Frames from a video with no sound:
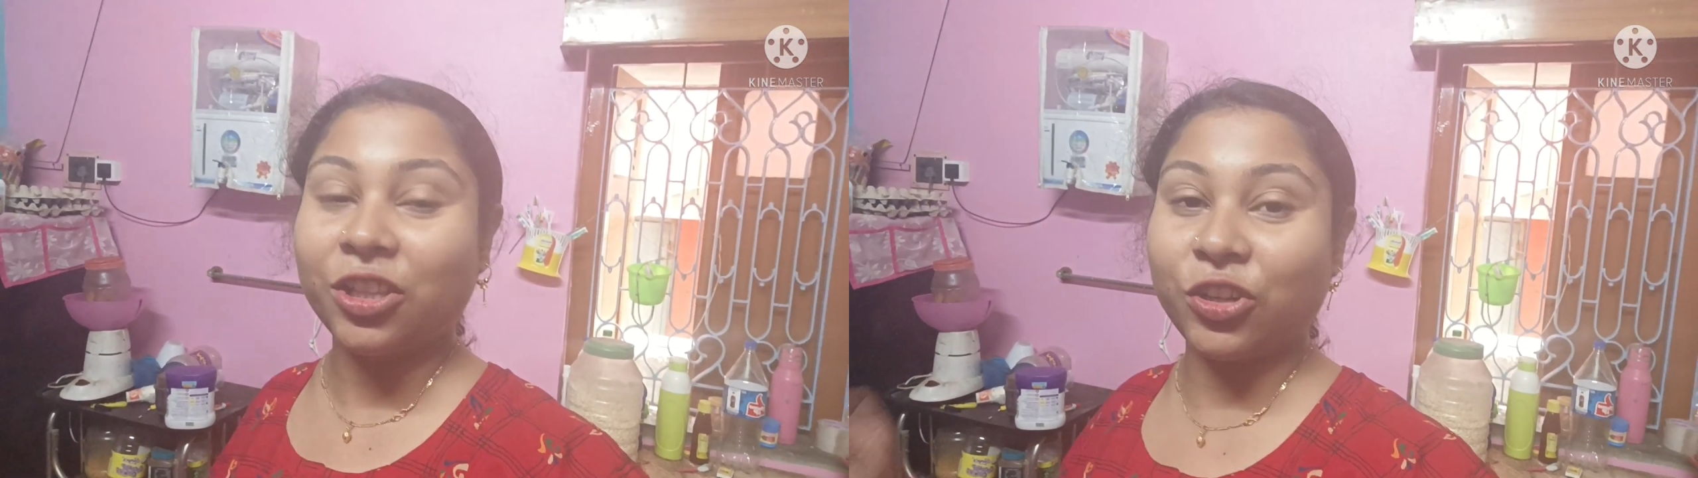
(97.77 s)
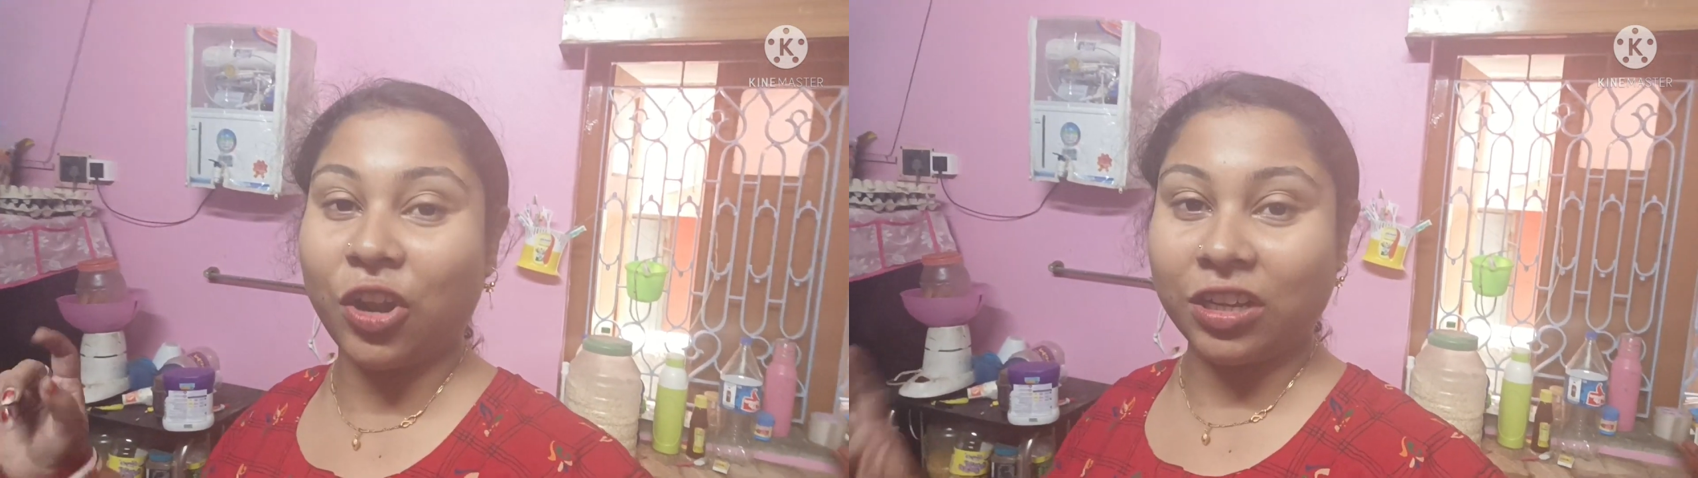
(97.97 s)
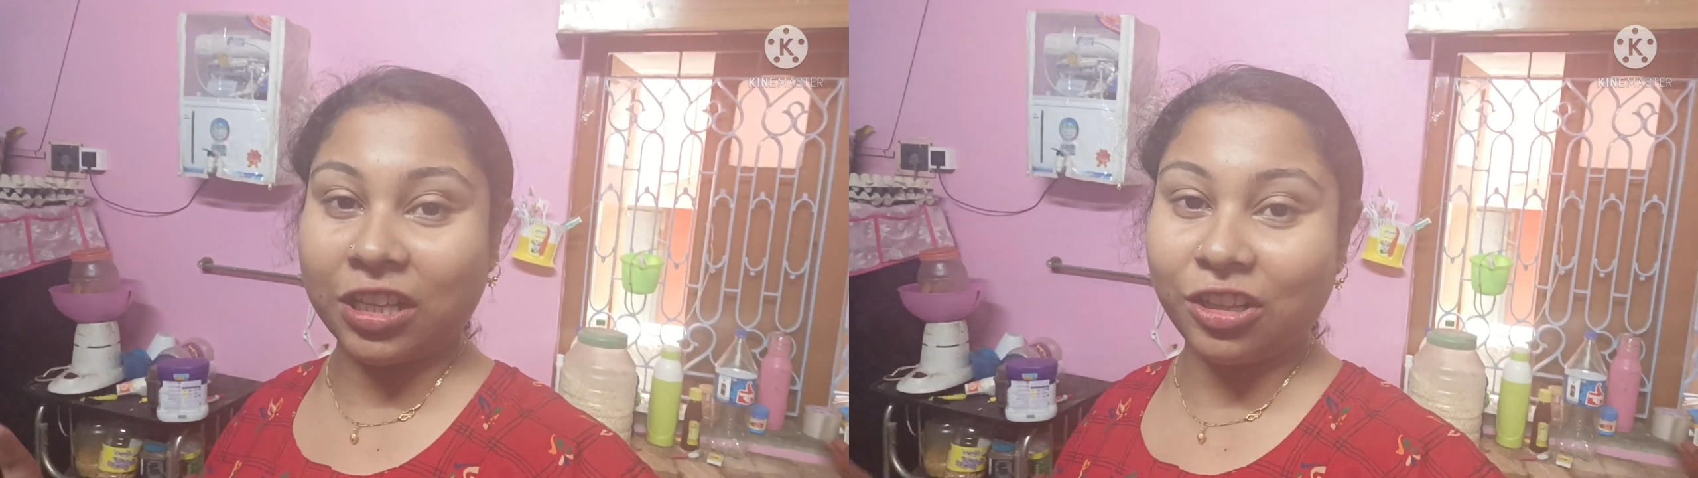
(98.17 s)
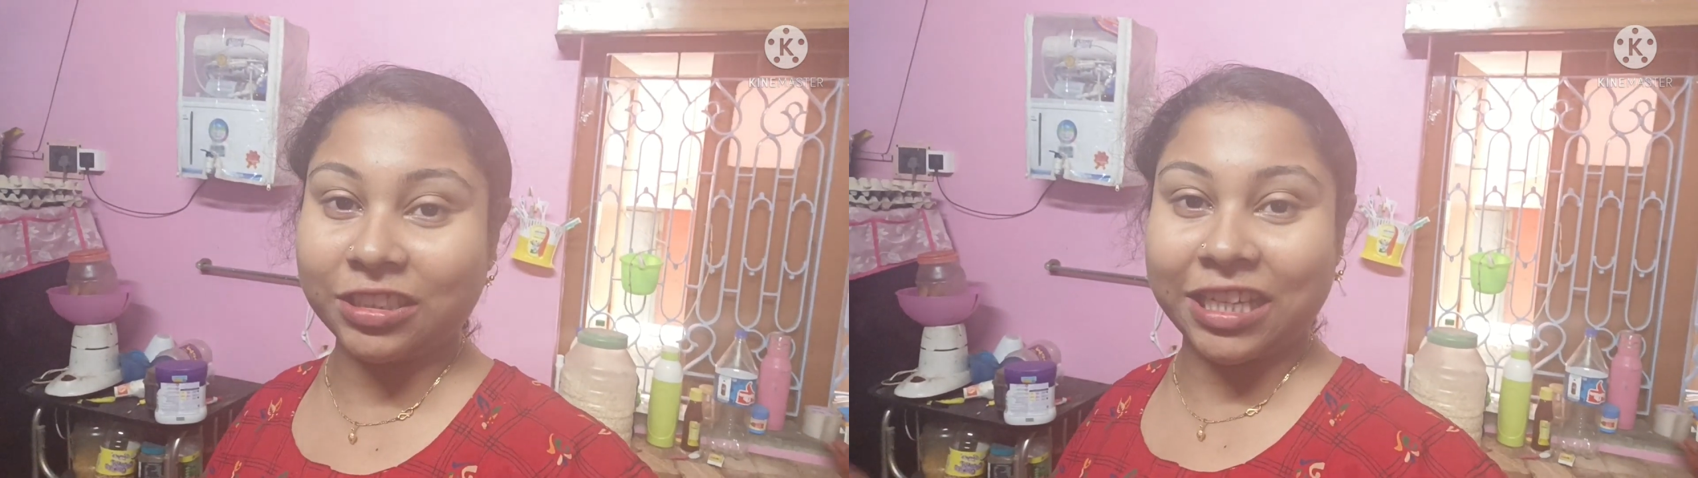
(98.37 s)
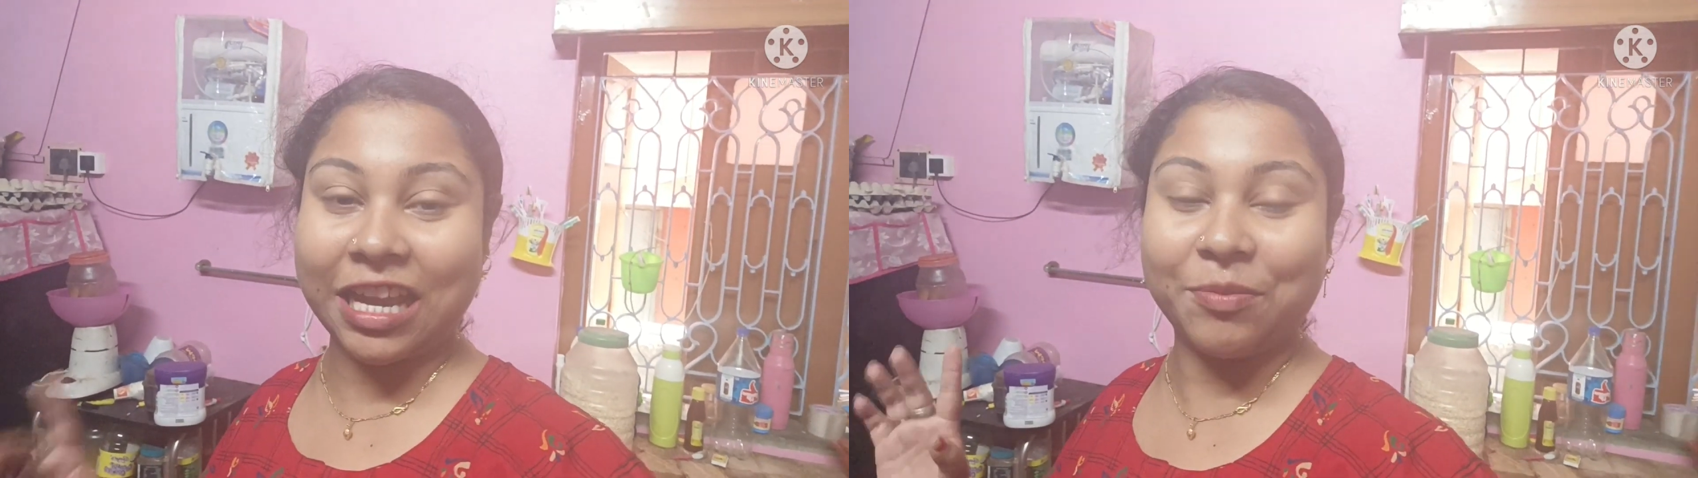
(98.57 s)
তো নটা দশ
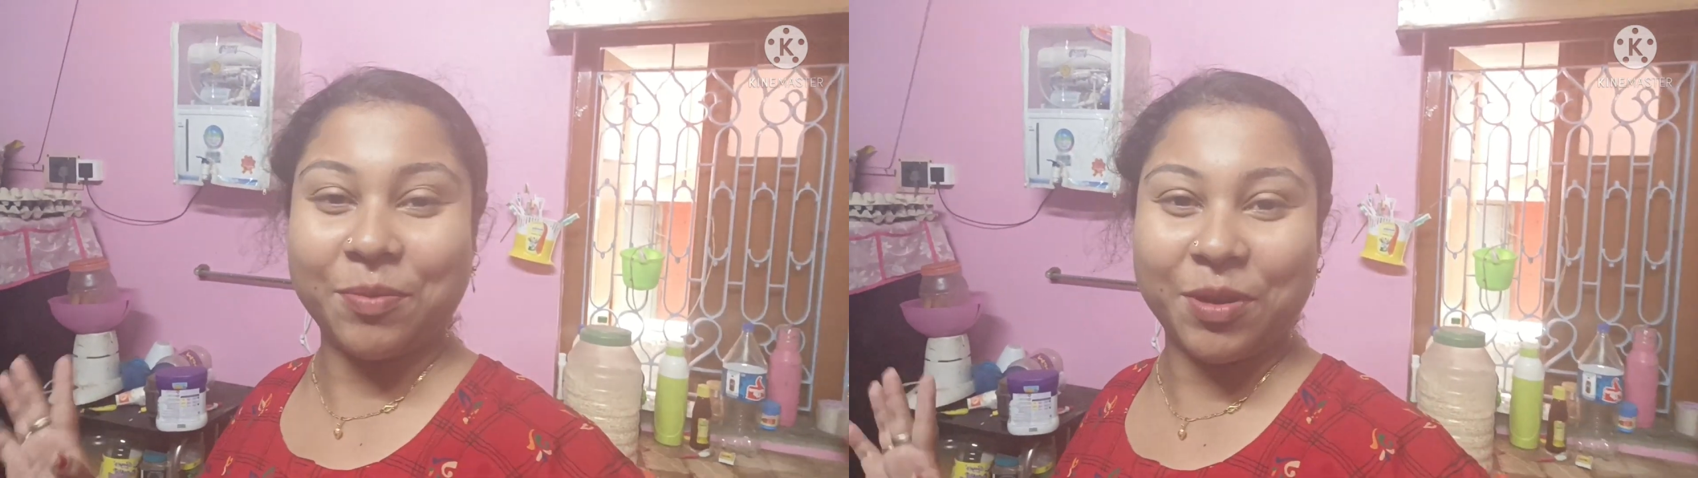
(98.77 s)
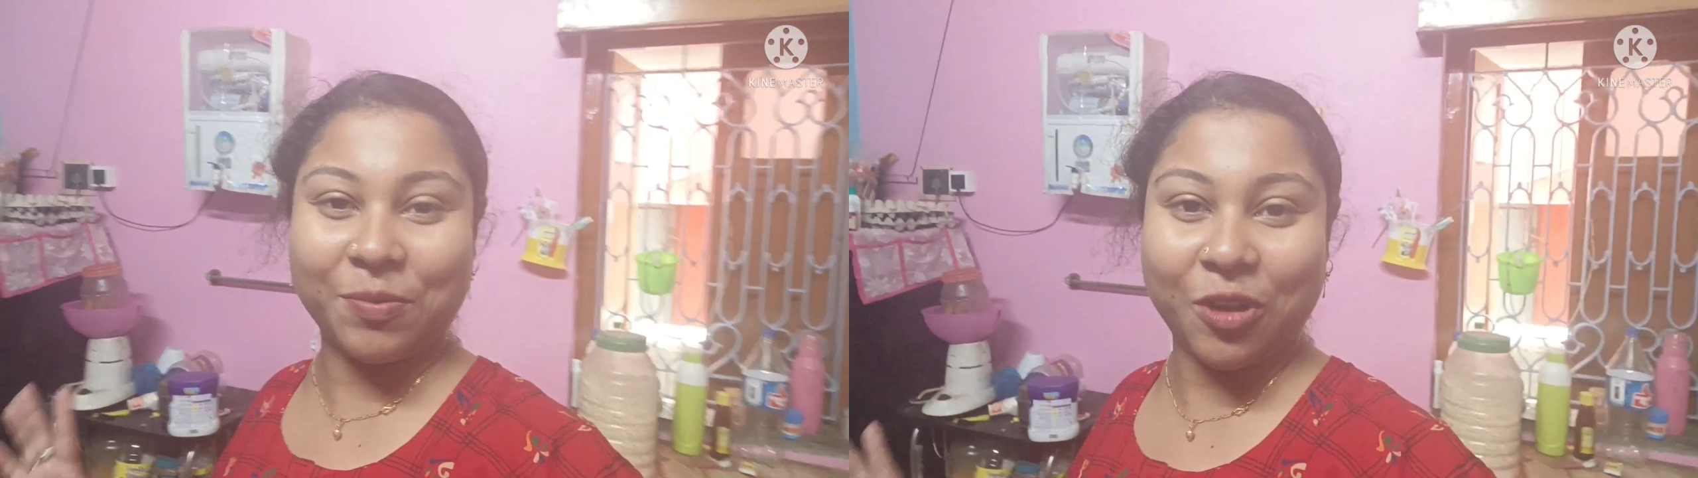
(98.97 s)
থেকে আমি আমার